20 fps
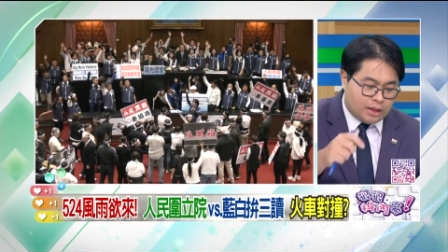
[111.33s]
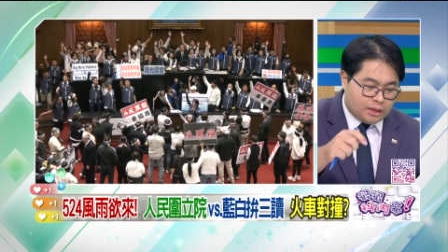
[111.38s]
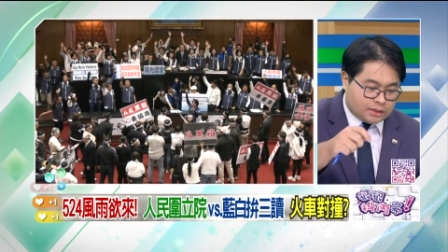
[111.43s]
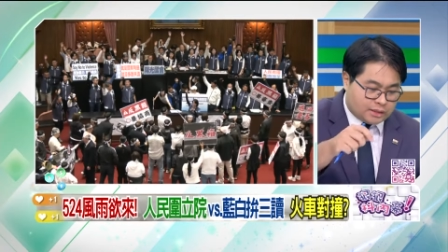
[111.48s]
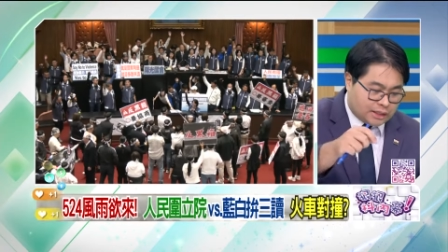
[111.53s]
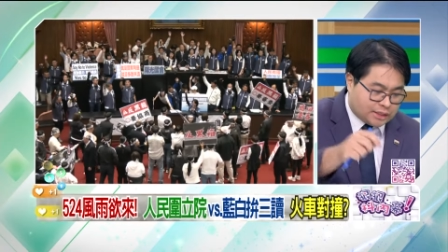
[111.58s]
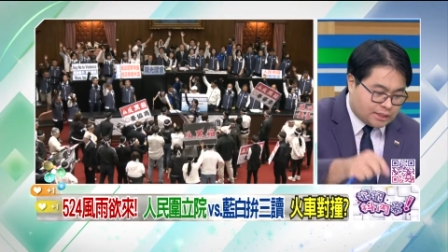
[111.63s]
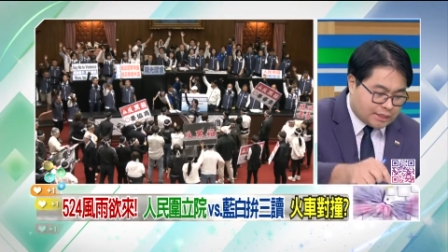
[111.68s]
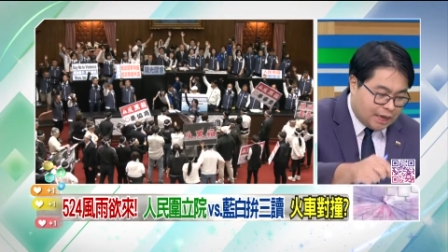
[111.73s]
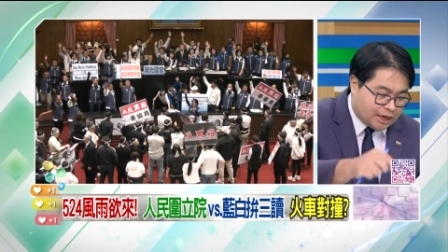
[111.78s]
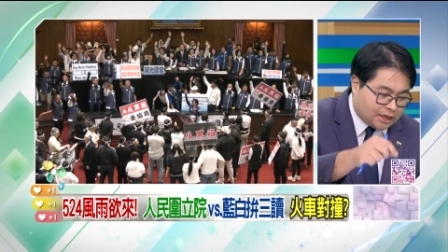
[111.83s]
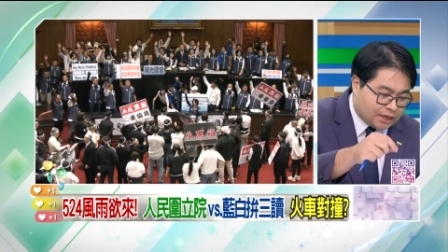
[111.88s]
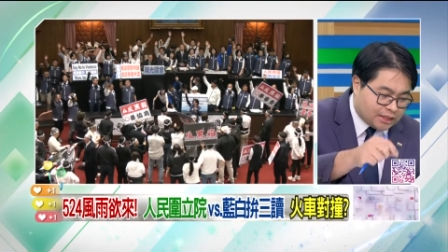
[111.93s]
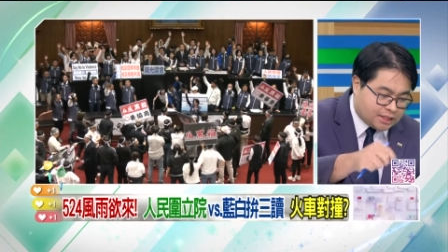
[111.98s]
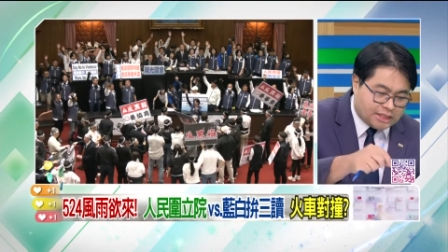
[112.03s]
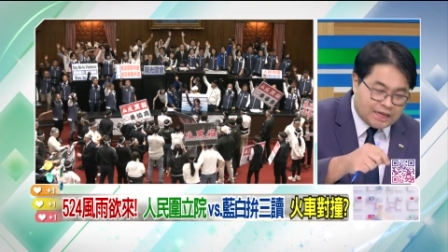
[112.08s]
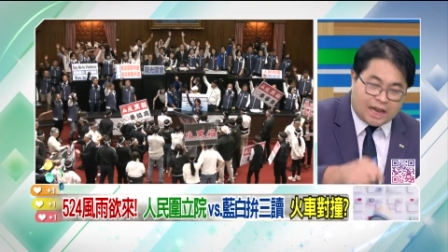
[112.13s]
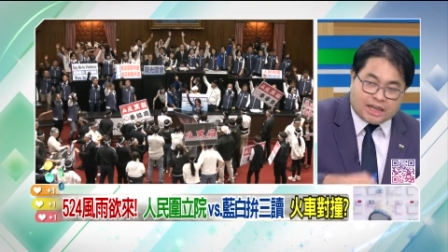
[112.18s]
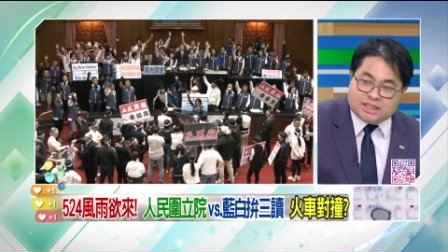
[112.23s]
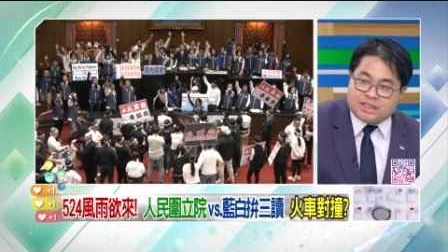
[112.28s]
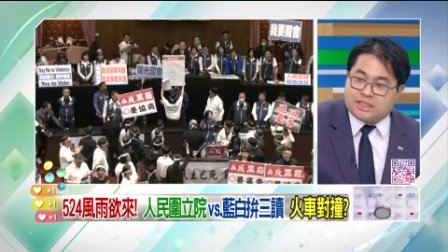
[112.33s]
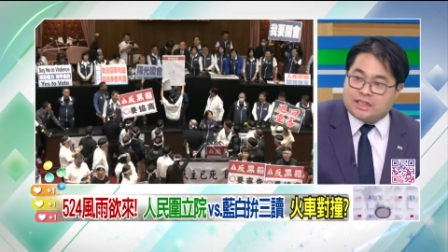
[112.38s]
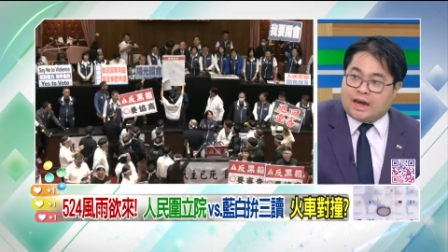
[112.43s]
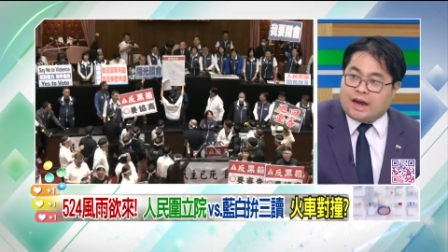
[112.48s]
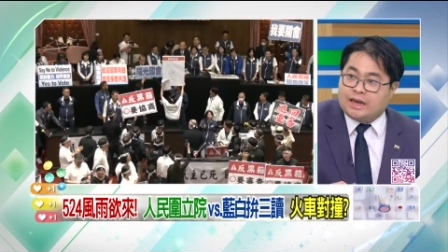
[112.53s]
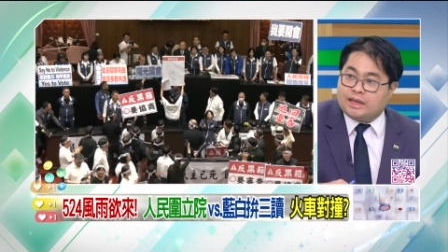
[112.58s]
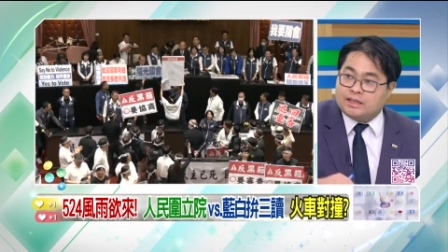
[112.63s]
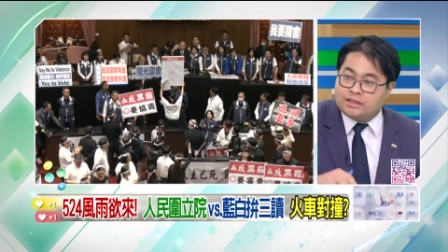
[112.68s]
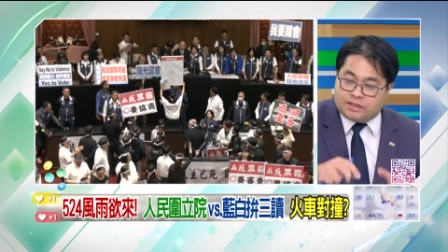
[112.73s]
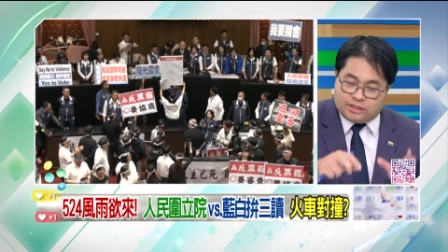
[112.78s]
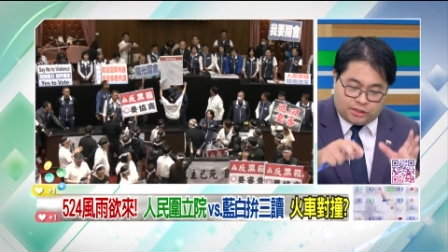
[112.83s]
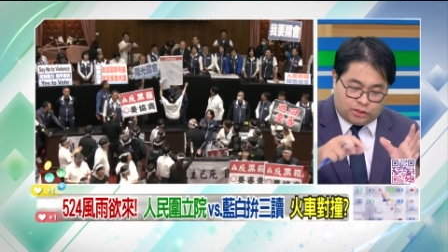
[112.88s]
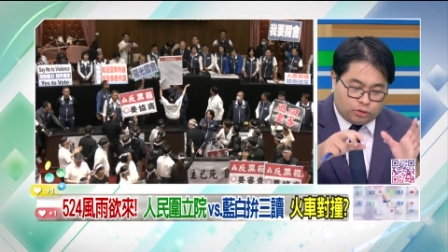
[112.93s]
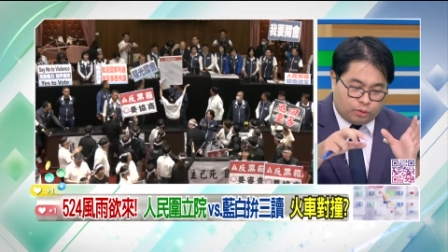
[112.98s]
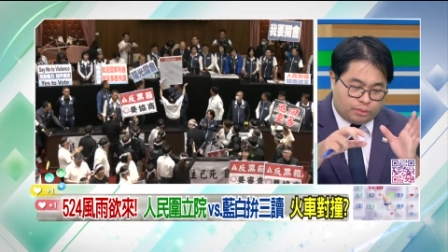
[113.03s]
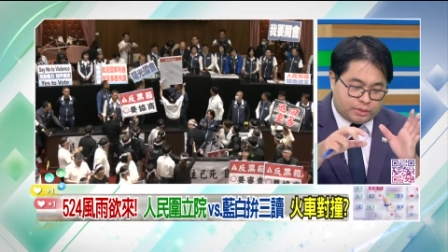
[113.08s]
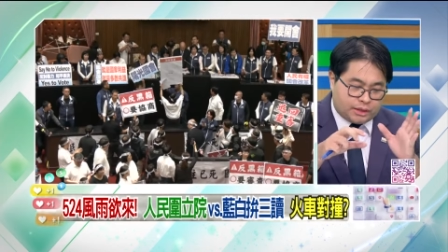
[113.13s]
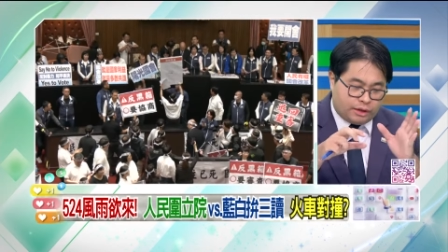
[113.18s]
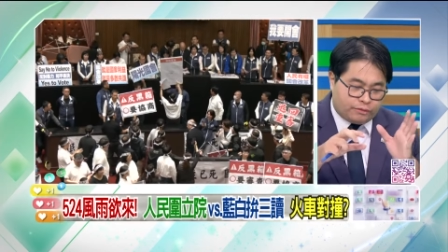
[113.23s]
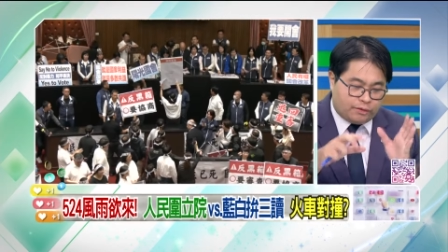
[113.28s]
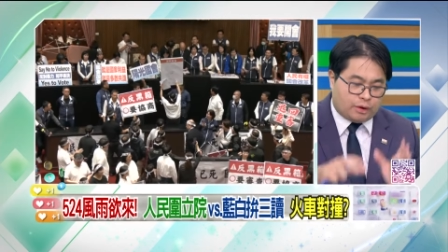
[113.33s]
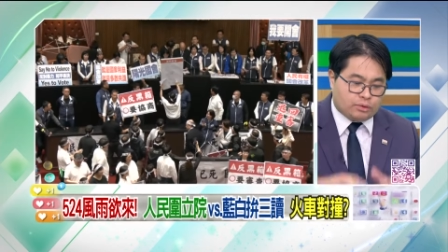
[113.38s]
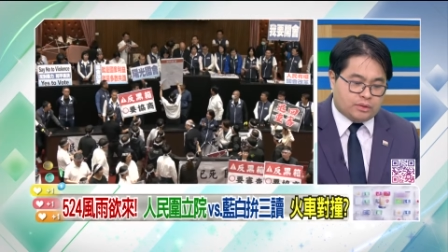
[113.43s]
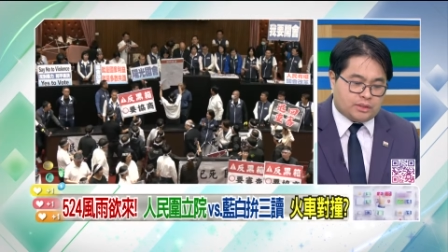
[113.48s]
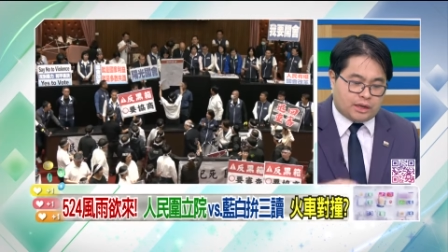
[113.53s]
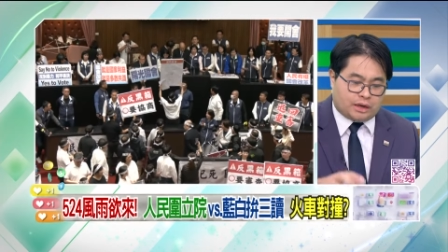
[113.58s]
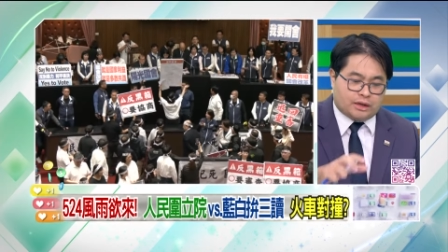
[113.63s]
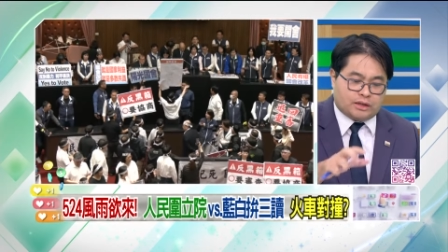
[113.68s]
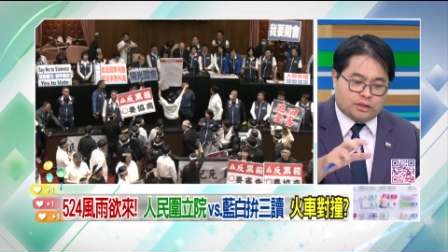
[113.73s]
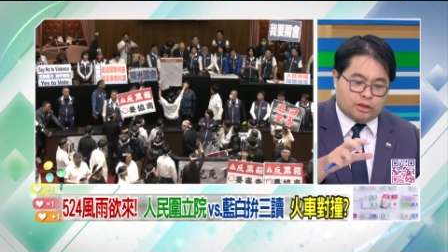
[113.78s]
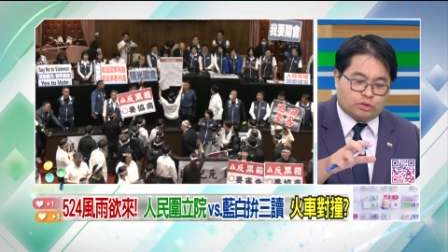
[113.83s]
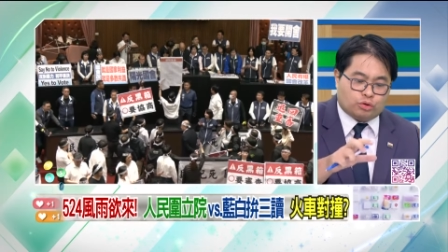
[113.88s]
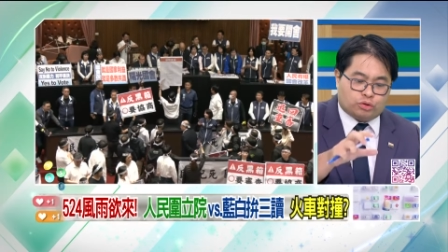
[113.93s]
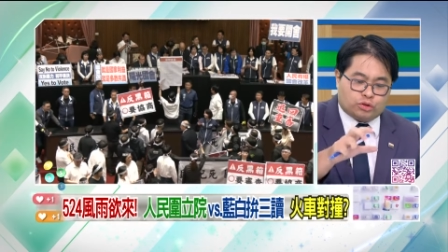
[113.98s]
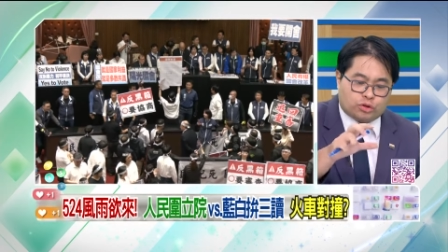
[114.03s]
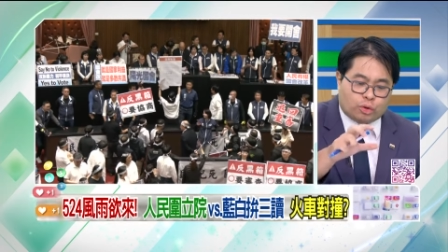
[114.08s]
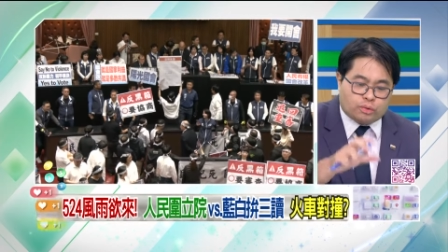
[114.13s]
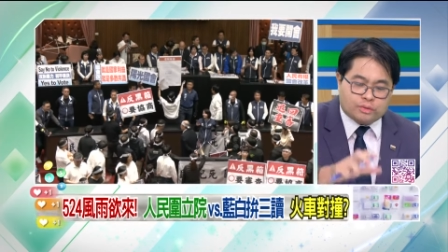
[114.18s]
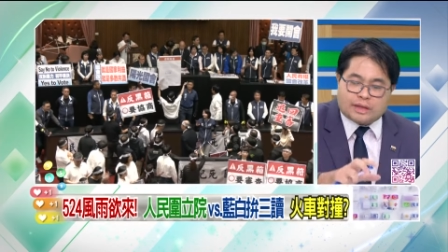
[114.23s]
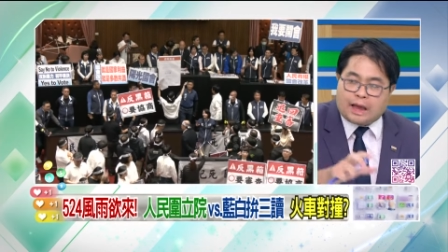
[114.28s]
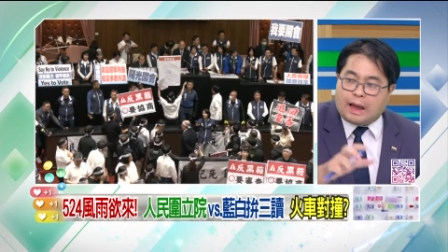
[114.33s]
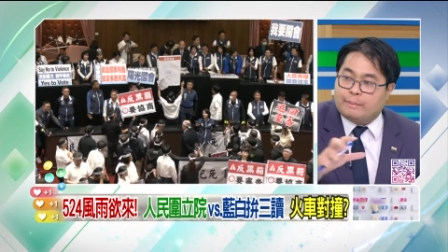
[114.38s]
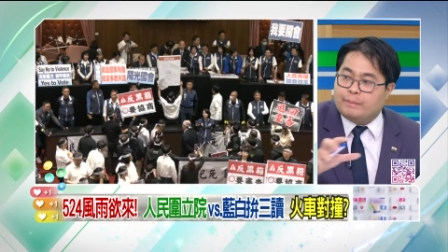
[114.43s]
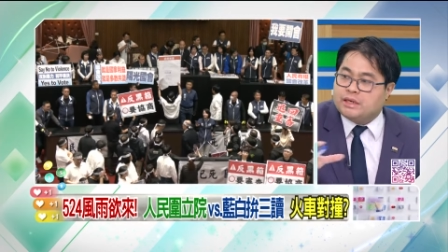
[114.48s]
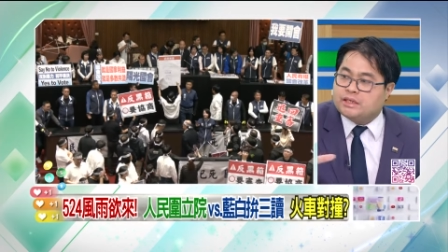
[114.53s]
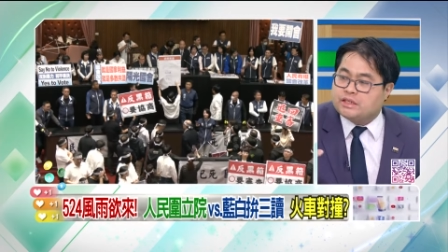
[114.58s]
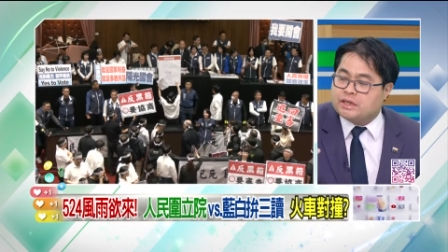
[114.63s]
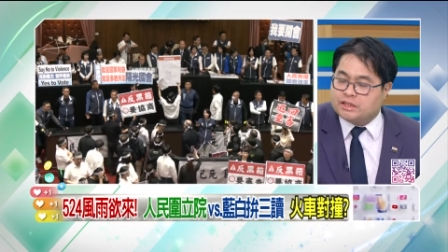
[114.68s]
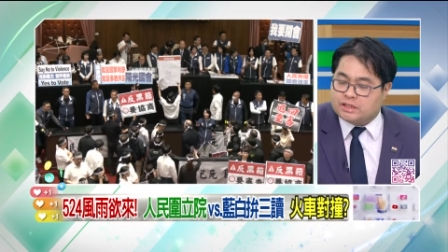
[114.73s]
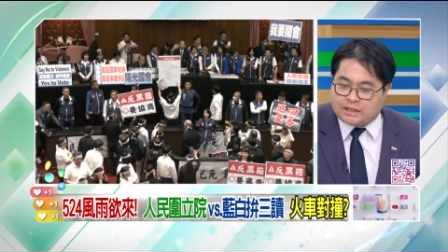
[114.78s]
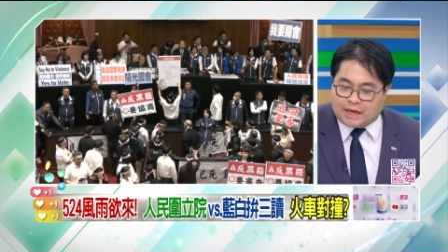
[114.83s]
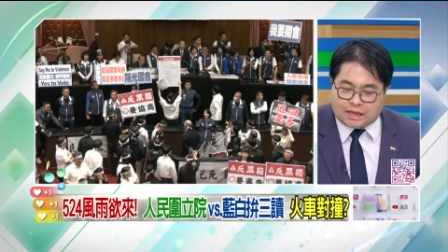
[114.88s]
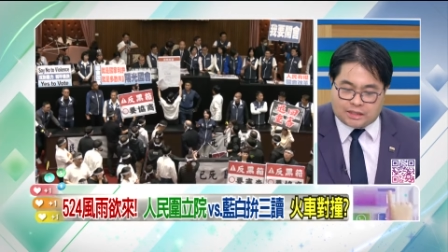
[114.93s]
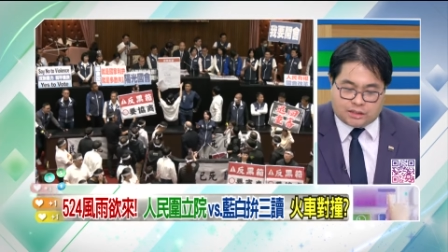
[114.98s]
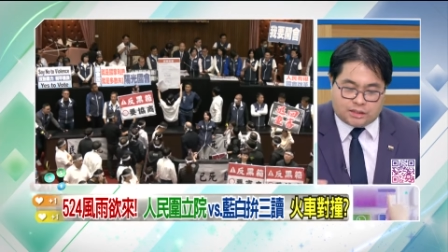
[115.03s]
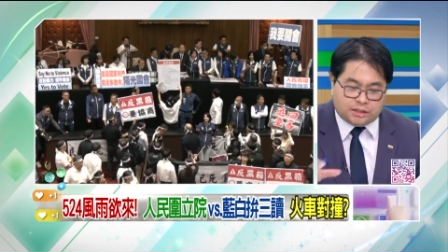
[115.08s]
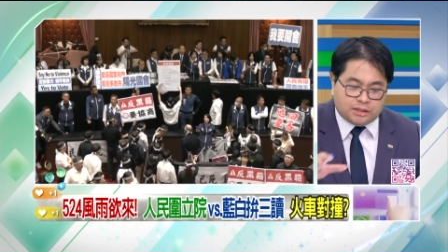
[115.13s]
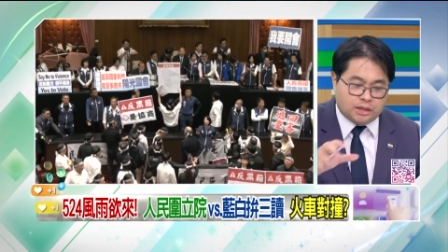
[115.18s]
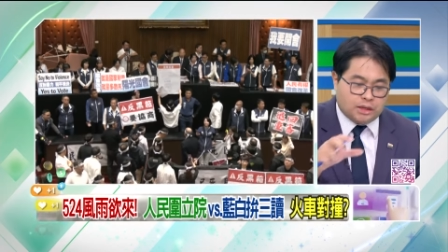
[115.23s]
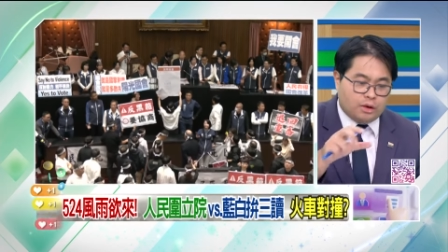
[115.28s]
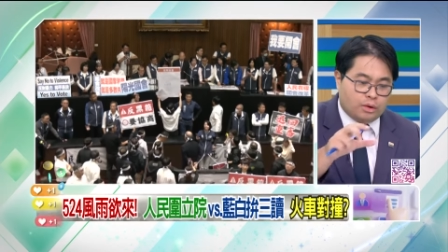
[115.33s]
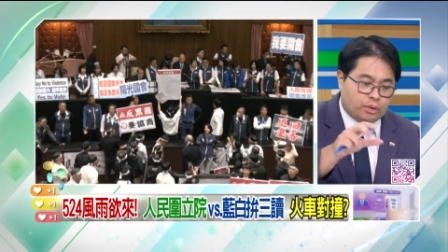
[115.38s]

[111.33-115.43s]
这三个加起来，其实我们在法律上可能叫做重大明显瑕疵，